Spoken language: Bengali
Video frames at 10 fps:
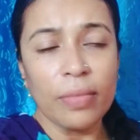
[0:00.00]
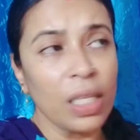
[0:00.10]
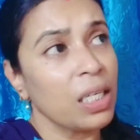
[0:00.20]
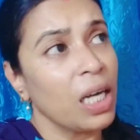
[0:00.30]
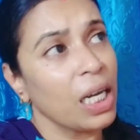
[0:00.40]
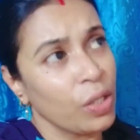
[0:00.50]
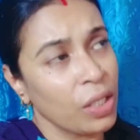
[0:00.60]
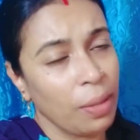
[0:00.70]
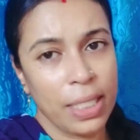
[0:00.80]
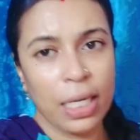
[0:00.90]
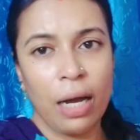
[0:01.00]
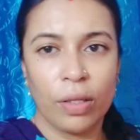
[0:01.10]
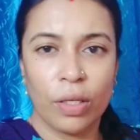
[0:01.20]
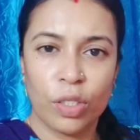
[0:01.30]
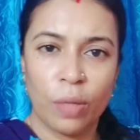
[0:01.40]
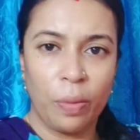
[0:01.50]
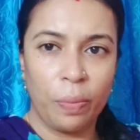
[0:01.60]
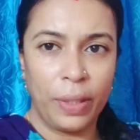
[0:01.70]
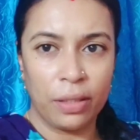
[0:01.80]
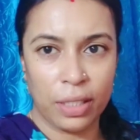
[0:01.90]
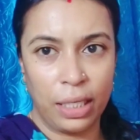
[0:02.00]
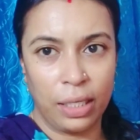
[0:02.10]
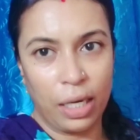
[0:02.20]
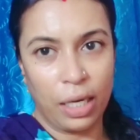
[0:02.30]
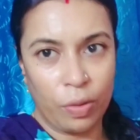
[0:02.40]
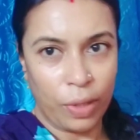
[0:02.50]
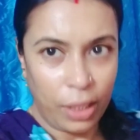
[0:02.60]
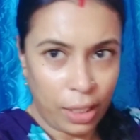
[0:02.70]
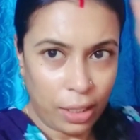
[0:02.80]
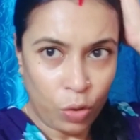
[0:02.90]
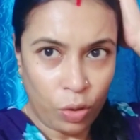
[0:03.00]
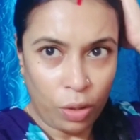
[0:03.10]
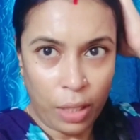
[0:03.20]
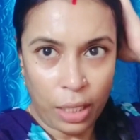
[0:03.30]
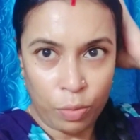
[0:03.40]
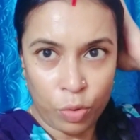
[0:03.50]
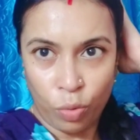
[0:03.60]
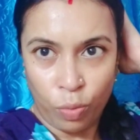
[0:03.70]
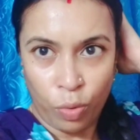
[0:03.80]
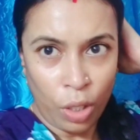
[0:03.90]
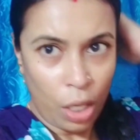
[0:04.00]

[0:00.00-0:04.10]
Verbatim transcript: সাড়ে দশটা বাজে খাওয়া দাওয়া সব কমপ্লিট স্কিন কেয়ার করে নিয়েছি সে একদম শোবো